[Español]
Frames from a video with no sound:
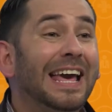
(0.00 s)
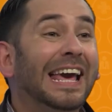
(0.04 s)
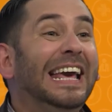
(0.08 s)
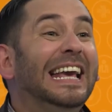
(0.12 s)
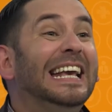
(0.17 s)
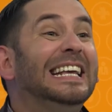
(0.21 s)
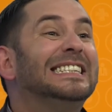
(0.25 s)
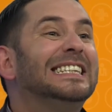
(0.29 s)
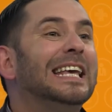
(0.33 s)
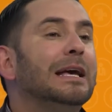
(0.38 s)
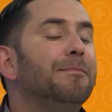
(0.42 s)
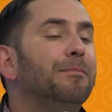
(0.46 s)

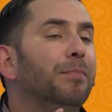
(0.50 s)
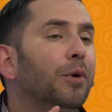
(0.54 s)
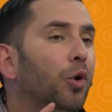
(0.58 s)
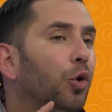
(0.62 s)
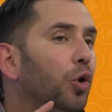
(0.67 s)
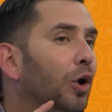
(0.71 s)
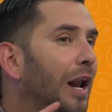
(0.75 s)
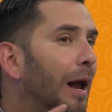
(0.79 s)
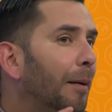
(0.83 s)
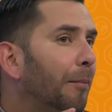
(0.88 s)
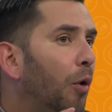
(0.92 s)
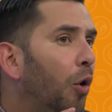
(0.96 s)
y se
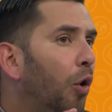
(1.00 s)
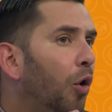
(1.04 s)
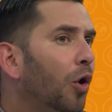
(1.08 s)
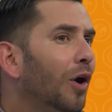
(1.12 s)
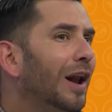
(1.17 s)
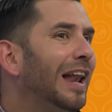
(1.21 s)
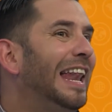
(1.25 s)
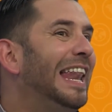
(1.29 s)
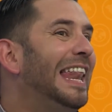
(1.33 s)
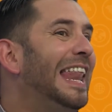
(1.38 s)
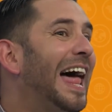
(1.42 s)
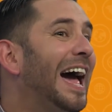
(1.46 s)
proclamó
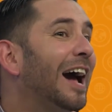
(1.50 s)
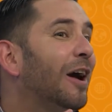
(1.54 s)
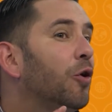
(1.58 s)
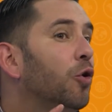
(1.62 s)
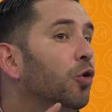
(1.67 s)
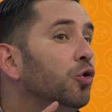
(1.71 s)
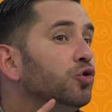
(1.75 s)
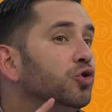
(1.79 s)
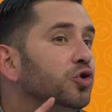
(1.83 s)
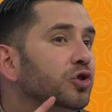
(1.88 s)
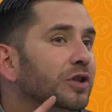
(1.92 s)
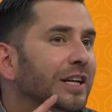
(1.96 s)
la
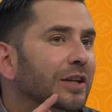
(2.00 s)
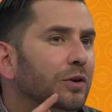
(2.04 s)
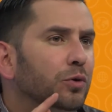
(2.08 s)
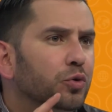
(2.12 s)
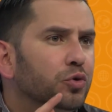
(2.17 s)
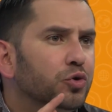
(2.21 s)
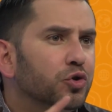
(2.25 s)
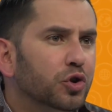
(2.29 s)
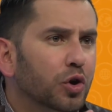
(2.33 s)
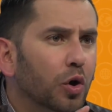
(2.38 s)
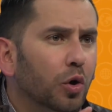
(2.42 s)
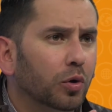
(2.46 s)

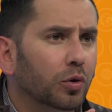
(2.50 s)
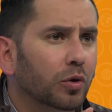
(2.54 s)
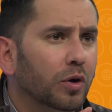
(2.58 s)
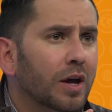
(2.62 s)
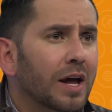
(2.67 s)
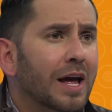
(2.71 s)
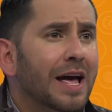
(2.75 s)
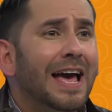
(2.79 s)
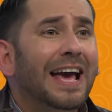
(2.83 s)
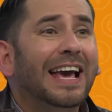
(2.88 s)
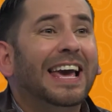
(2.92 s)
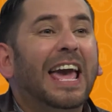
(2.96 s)
Constitución,
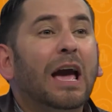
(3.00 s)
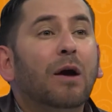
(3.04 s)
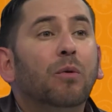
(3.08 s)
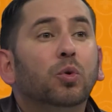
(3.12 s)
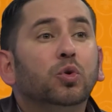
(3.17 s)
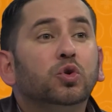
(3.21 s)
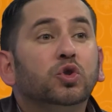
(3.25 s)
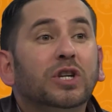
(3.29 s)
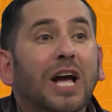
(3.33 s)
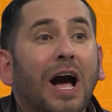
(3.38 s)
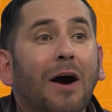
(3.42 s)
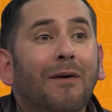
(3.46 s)
que
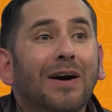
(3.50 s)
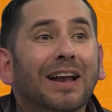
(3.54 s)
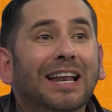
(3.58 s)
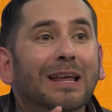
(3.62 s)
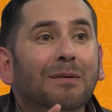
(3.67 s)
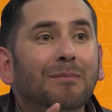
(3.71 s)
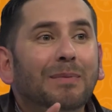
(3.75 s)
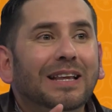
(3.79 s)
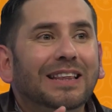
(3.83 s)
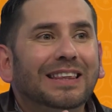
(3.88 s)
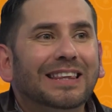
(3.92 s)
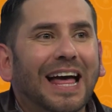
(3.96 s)
buscaba
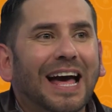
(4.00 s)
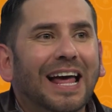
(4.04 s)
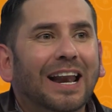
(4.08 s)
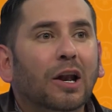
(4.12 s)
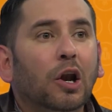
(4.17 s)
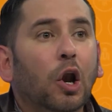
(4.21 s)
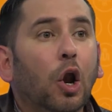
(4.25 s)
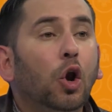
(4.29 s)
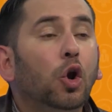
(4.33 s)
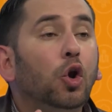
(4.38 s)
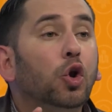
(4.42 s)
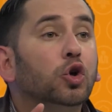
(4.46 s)
limitar
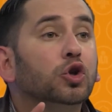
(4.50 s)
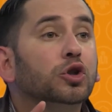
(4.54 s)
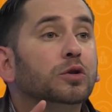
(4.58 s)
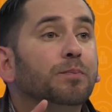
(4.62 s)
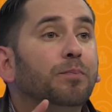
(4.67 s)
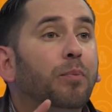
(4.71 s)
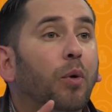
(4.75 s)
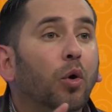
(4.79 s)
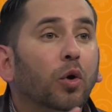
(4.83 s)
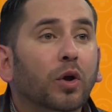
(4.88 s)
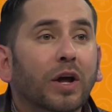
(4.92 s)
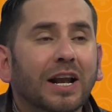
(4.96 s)
los
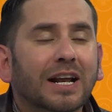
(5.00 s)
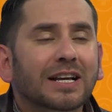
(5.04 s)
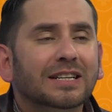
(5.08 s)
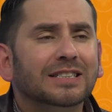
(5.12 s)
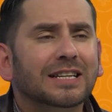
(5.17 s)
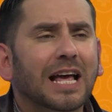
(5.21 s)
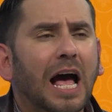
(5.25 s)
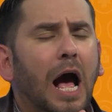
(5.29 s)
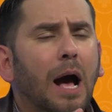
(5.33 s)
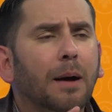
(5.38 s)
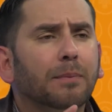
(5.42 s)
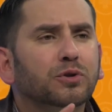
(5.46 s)

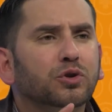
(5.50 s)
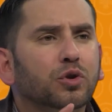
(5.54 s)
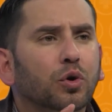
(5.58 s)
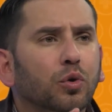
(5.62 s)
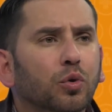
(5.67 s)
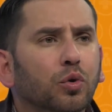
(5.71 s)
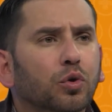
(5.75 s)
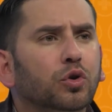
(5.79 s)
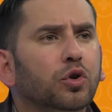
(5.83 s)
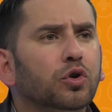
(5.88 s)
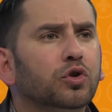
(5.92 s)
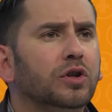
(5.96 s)
poderes
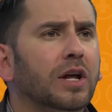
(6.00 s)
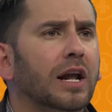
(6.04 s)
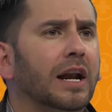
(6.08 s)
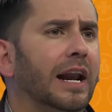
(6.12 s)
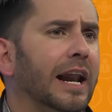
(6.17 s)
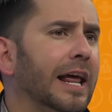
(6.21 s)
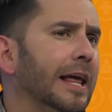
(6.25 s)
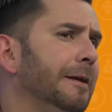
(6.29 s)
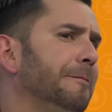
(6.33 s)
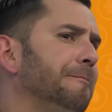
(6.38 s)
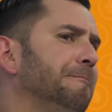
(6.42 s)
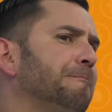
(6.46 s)
absolutos del
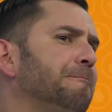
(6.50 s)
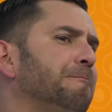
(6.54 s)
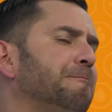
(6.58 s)
rey.